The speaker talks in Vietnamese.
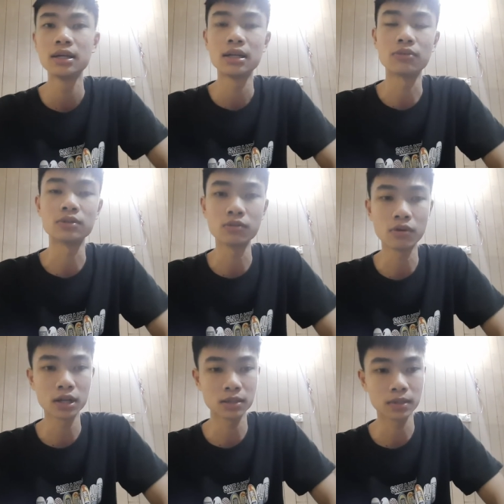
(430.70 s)
đọc giống
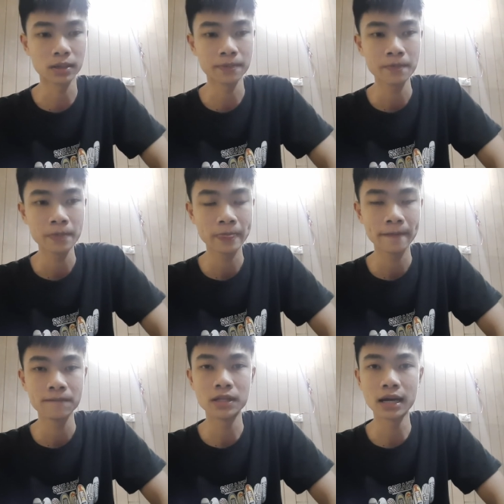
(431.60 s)
họ, nhưng mà
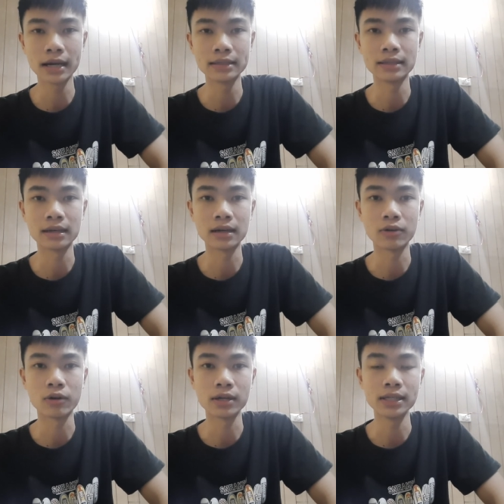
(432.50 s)
tiếng Anh là
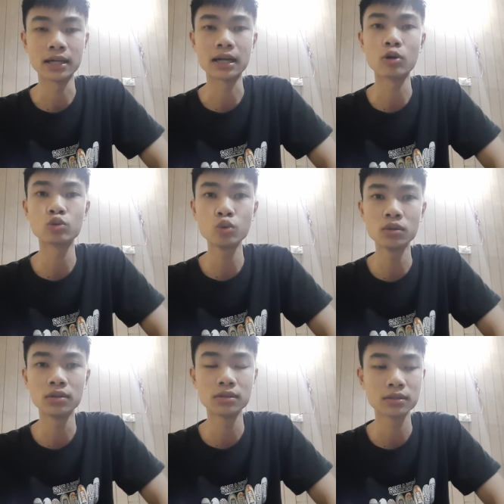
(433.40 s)
họ ghi là Caotun,
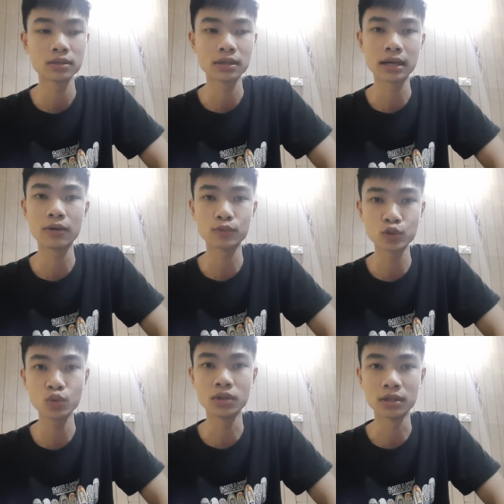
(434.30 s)

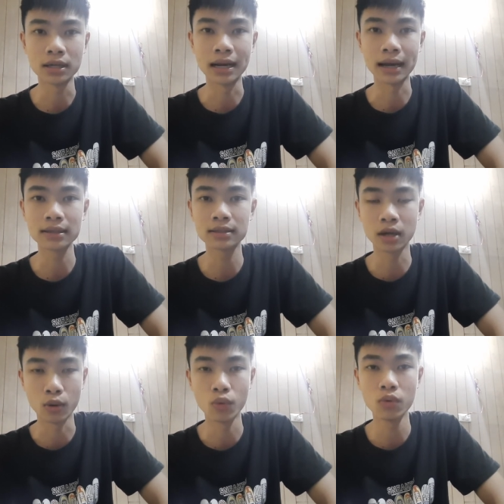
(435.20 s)
Caotun, Lán
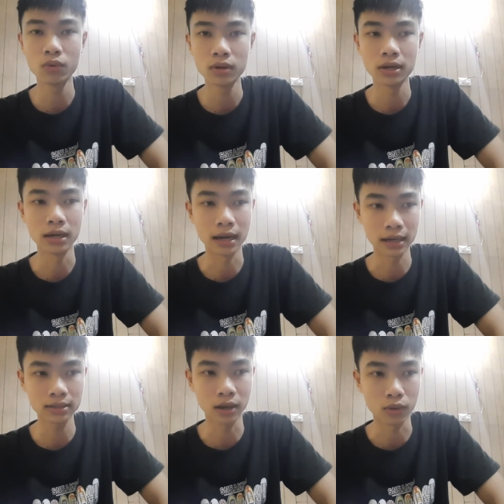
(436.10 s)
Thấu,
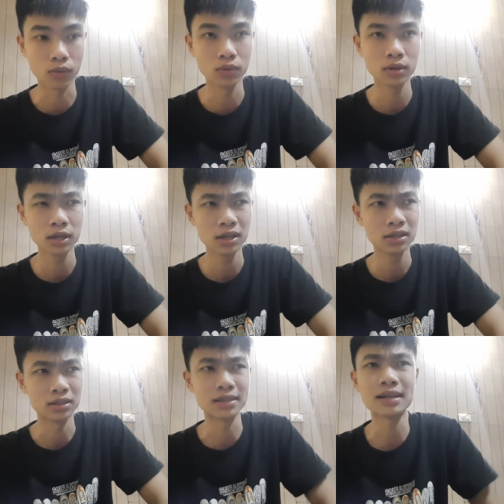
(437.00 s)
Lán Thấu.
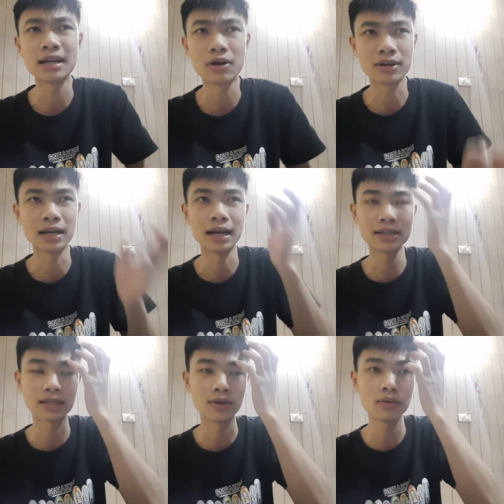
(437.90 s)
Thực ra đọc là
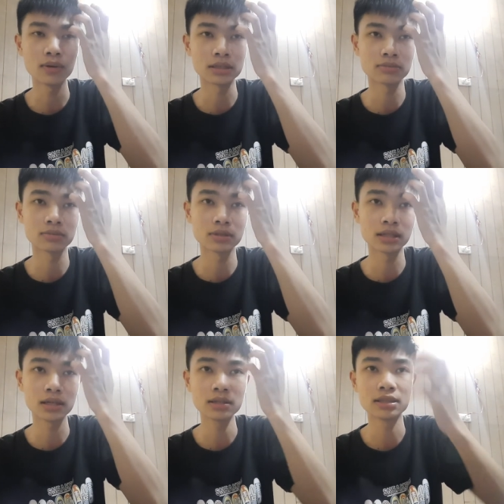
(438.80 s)
Lán Thấu, ở trong
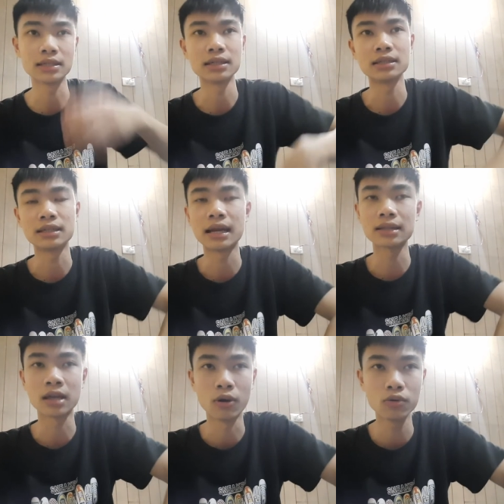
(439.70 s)
tiếng dịch là Lán
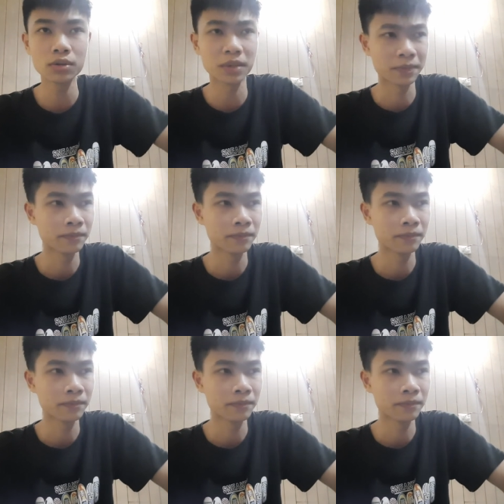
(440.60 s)
Thấu, nhưng mà